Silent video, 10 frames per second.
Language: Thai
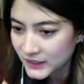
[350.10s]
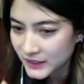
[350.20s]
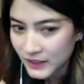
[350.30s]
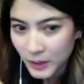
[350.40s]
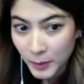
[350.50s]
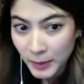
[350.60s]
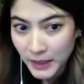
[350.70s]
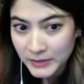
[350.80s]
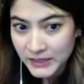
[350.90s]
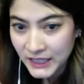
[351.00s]
เขาบอก
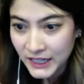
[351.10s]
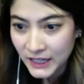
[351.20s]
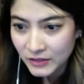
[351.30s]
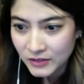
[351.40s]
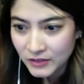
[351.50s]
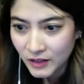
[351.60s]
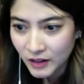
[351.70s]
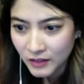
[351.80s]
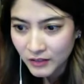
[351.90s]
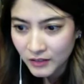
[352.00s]
ภาพชัดแล้วเหรอ
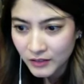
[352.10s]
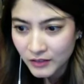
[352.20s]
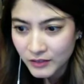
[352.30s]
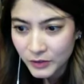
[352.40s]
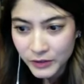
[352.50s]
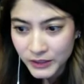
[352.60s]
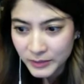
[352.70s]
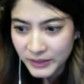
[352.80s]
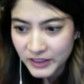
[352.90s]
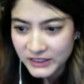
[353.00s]
อยู่
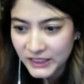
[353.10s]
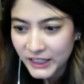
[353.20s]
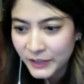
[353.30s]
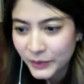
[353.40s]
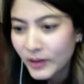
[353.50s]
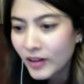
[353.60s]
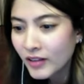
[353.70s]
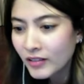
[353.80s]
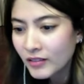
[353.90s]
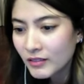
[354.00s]
ดีๆมันก็ชัดได้ด้วยเหรอ
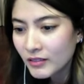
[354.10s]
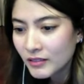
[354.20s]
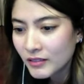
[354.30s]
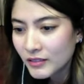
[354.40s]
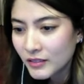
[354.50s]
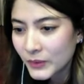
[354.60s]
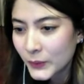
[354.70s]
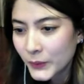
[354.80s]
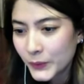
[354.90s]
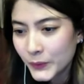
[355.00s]

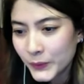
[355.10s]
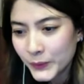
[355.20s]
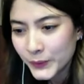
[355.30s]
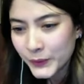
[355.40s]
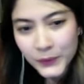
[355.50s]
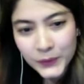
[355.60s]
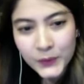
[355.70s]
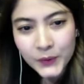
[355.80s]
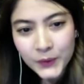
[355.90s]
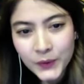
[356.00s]
อู้
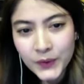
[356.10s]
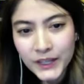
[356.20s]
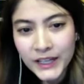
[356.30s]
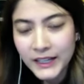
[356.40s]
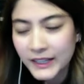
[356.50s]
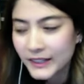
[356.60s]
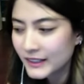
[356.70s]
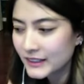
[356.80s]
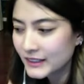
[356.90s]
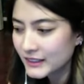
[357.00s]
ก็โอเค
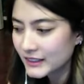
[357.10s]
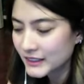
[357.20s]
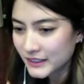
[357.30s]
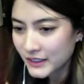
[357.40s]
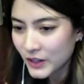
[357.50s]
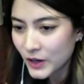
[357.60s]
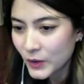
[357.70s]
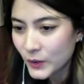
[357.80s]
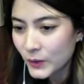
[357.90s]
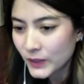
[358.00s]
ก็
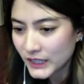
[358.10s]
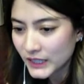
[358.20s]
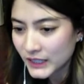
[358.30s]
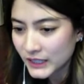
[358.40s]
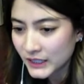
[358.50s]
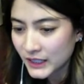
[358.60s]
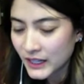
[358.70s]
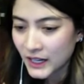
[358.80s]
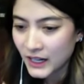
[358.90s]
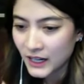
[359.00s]
โอเค
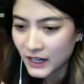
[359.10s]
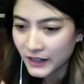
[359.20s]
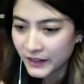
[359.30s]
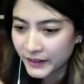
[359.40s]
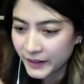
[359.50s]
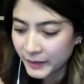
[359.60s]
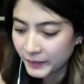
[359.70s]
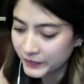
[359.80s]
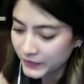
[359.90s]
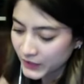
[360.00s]
เอ่อ
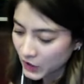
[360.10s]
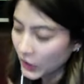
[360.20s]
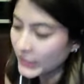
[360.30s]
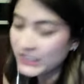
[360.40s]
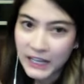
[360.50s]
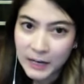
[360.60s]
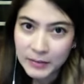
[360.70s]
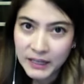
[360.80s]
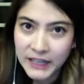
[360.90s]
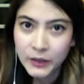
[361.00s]
ก่อนที่จะทำ
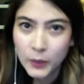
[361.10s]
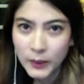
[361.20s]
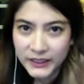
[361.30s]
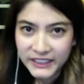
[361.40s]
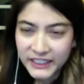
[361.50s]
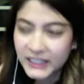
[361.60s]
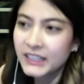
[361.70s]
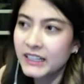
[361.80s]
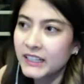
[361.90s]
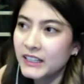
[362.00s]
อะไร เดี๋ยววันนี้
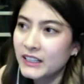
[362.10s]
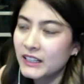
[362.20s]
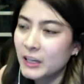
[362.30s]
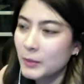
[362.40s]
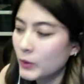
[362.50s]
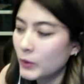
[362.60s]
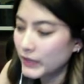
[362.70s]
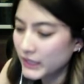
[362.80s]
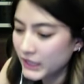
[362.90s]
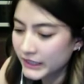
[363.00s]
เรามาคุย
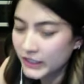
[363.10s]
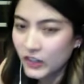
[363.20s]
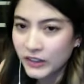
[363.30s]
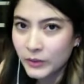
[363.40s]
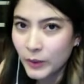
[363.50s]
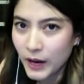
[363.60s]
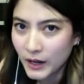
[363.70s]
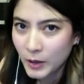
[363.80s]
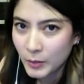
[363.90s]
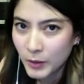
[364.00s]
องนี้ก่อนดีกว่า
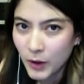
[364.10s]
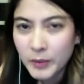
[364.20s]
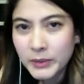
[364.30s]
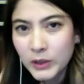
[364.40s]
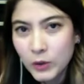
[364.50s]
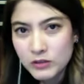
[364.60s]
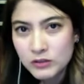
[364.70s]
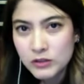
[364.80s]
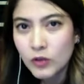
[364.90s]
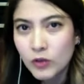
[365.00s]
เพราะว่ามีคน
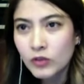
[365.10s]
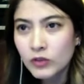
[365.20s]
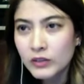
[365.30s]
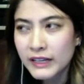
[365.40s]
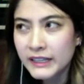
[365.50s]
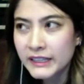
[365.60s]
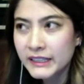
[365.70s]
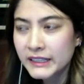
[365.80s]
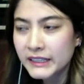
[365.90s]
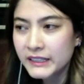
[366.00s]
ส่งใน
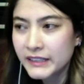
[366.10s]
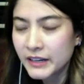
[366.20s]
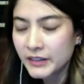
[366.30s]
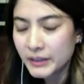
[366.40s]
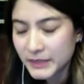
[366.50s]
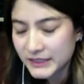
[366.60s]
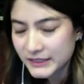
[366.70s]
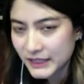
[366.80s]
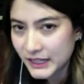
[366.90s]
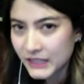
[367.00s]
direct
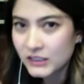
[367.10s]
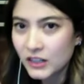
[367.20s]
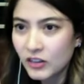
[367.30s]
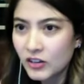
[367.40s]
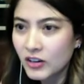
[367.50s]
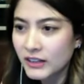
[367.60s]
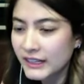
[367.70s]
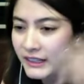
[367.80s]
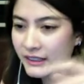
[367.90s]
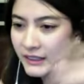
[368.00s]
message แล้วก็ใน
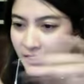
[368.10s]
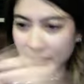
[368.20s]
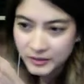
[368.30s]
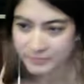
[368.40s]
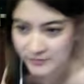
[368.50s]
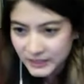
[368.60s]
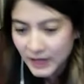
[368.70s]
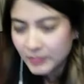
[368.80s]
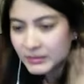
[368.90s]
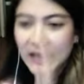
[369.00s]
ตา
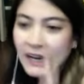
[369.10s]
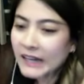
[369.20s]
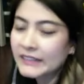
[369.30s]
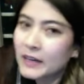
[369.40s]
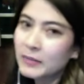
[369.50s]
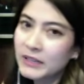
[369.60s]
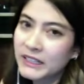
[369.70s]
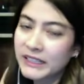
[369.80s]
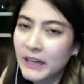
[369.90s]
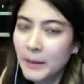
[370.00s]
มไลน์ตามอะไรอ
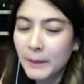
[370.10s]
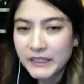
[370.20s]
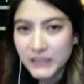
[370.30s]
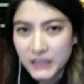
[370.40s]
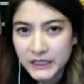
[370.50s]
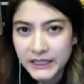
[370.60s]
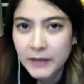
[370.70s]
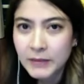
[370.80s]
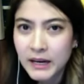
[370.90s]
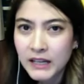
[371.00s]
ย่างเงี้ยมาเยอะแยะ
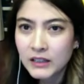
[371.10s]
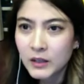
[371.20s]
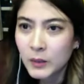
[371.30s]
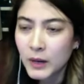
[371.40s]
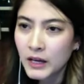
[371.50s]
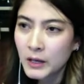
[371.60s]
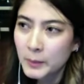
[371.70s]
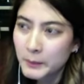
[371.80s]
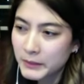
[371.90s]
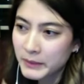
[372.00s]
มากเลยว่า
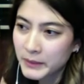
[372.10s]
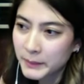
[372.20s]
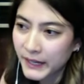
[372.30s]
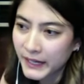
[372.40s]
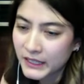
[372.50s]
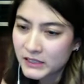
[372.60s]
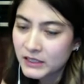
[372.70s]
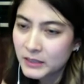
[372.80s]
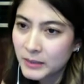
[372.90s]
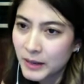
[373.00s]
มันมีเพจ
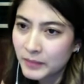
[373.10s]
ที่แบบ